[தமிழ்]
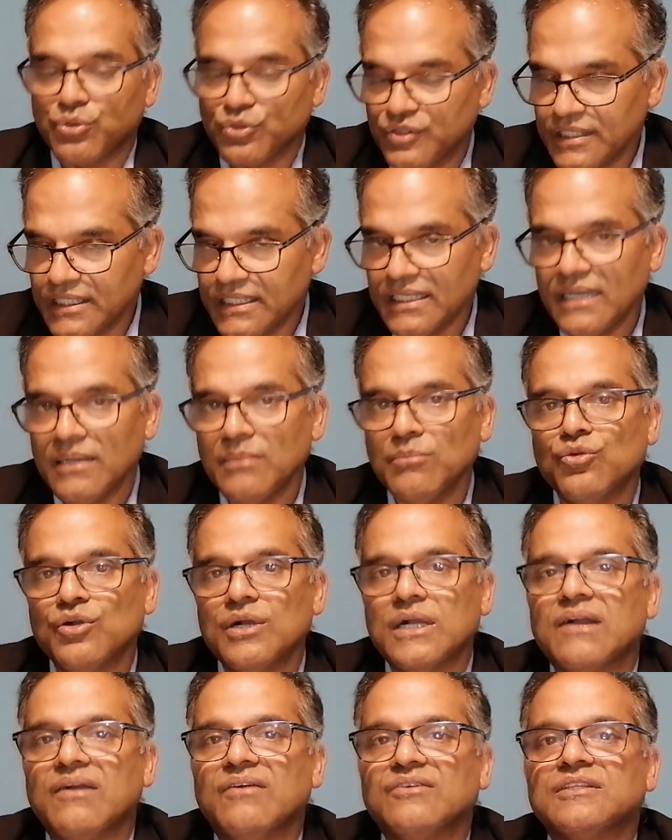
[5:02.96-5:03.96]
புதிய
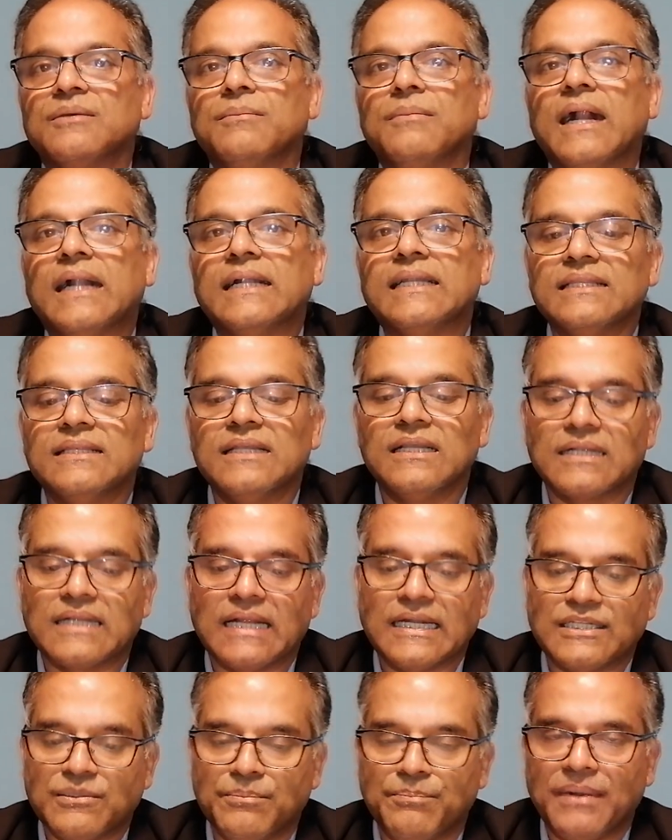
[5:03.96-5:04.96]
முகக்கவசம் அணிதல்
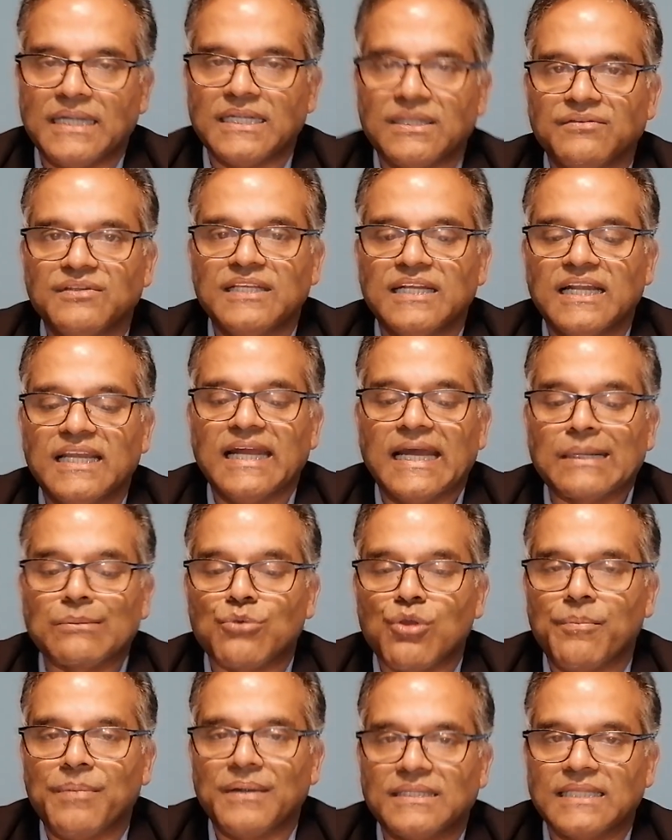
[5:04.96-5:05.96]
கட்டுப்பாட்டு விதிகளை
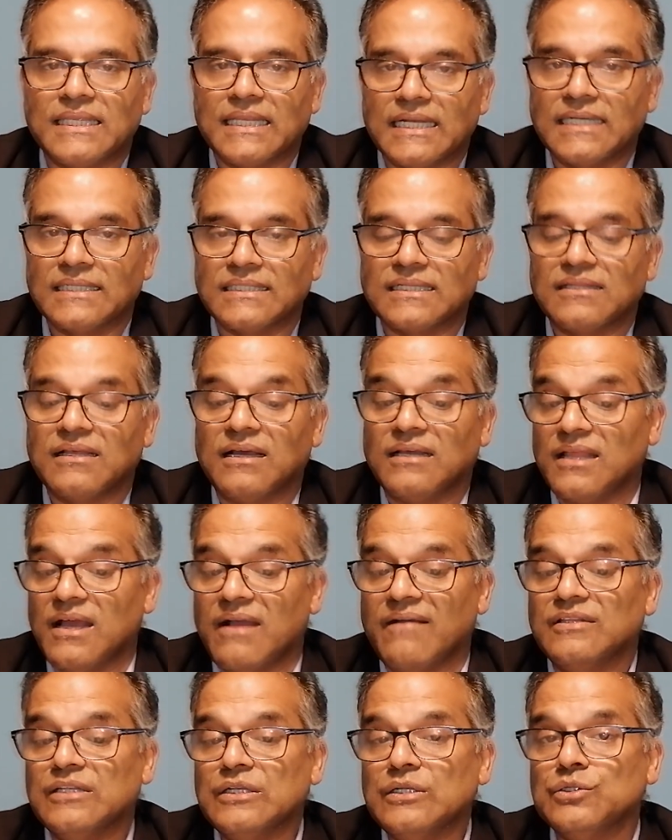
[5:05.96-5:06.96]
அறிமுகப்படுத்தி இருக்கின்றது
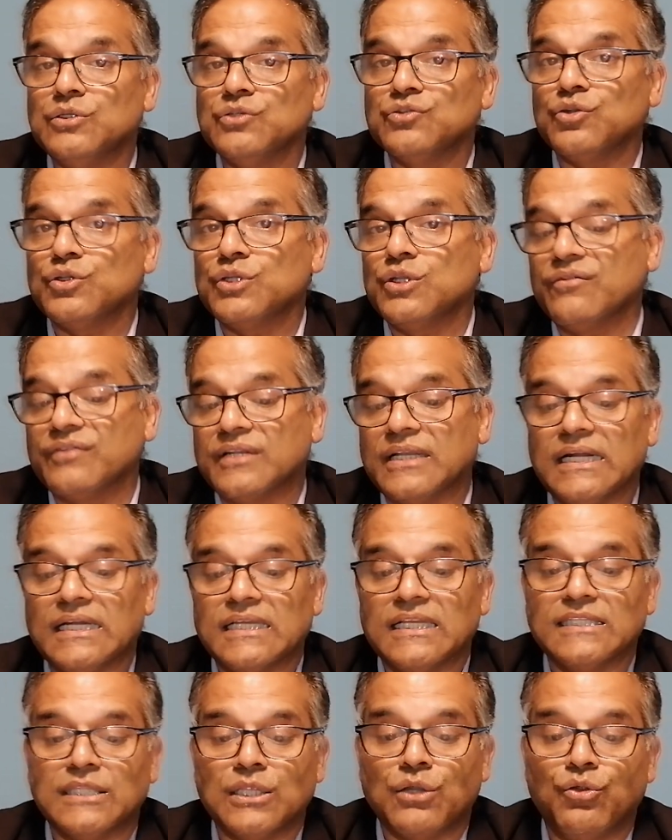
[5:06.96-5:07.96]
அதாவது டிசுல்டோப்
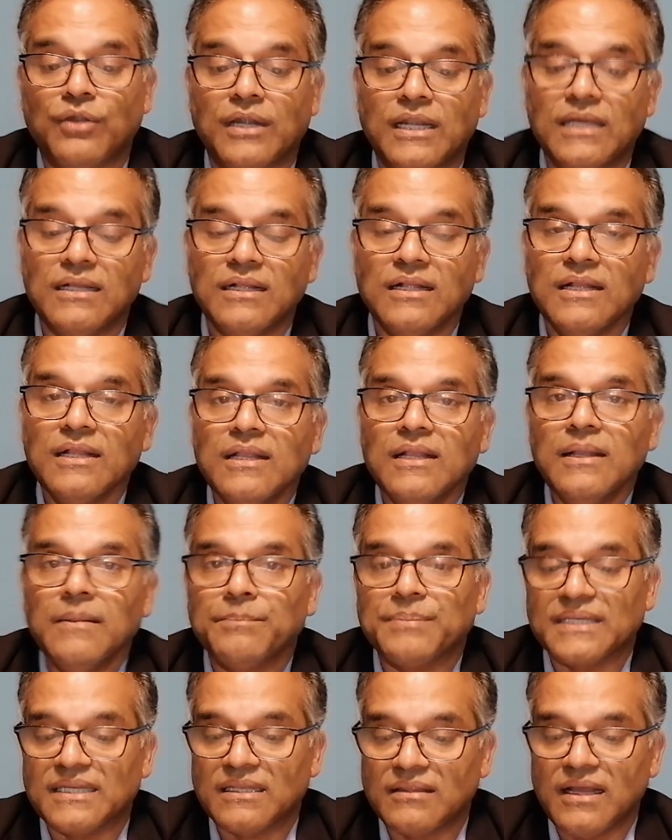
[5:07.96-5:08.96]
நகரத்தில் உள்ள
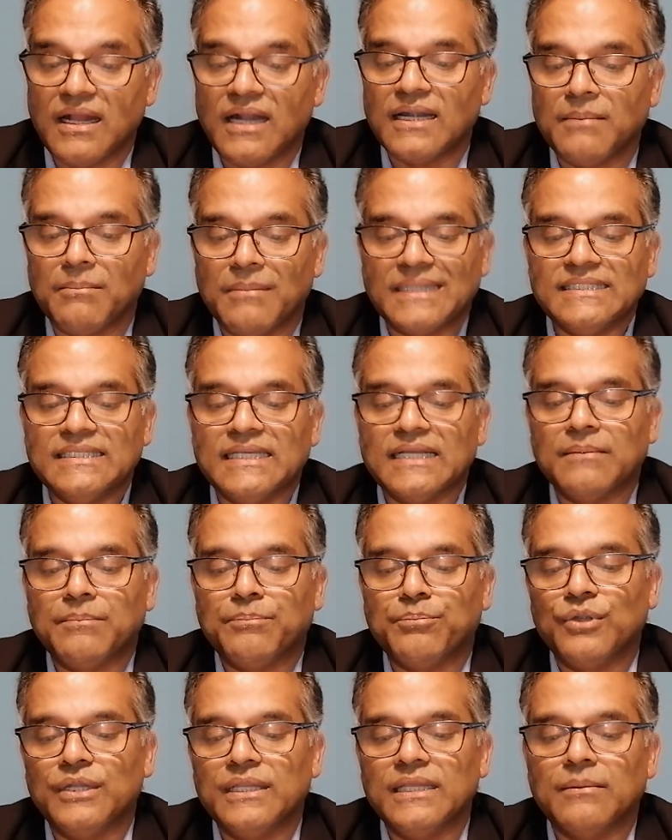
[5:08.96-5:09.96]
பிரதான மையம்
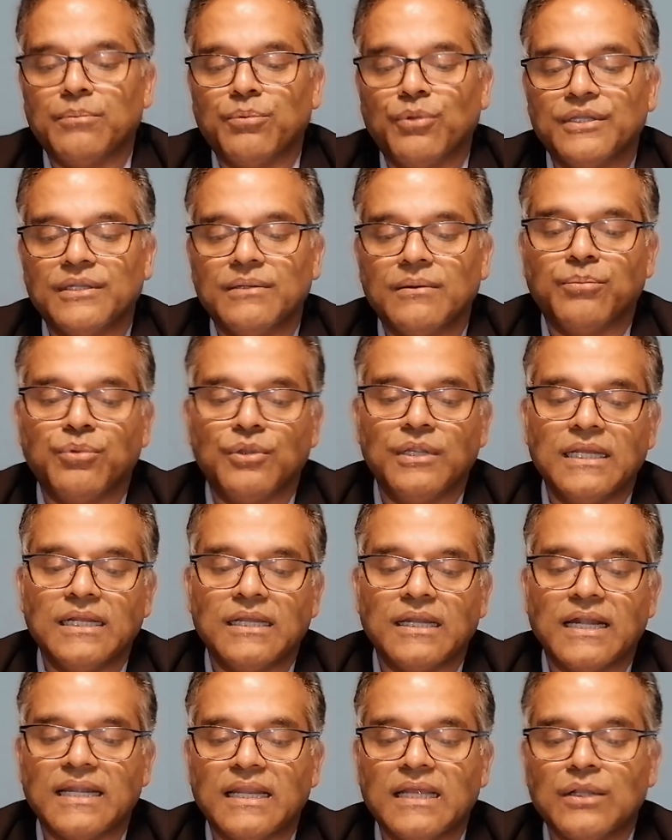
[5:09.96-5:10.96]
புள்ளி
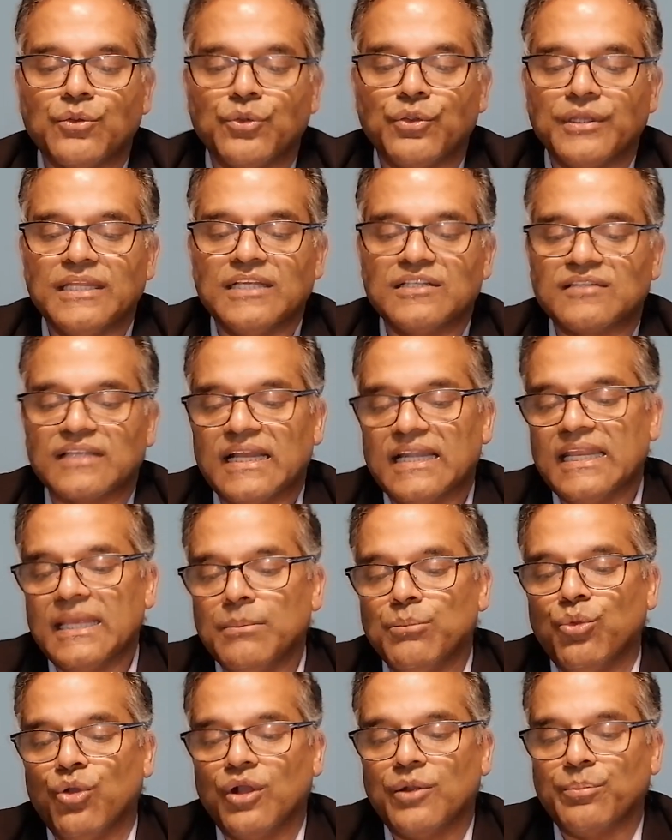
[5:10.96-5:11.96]
புள்ளிகளான குயினிக்ஸ்
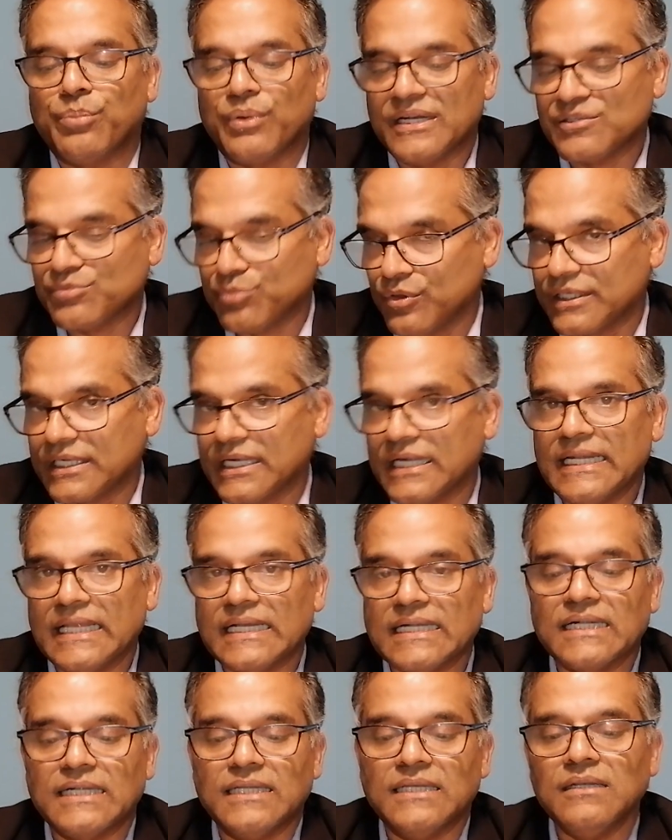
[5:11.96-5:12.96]
அலே கோக் பிளஸ் போன்ற
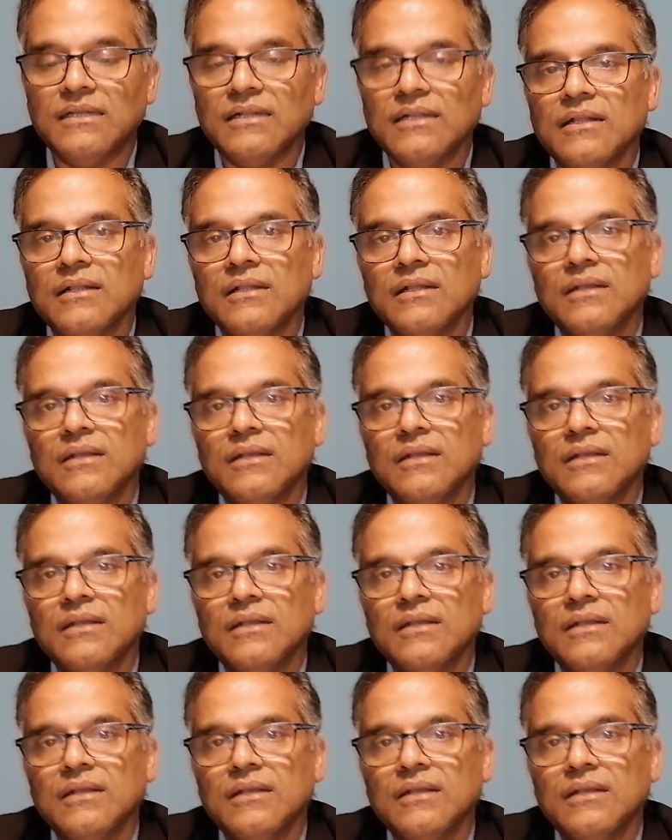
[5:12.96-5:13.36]
இடங்களில்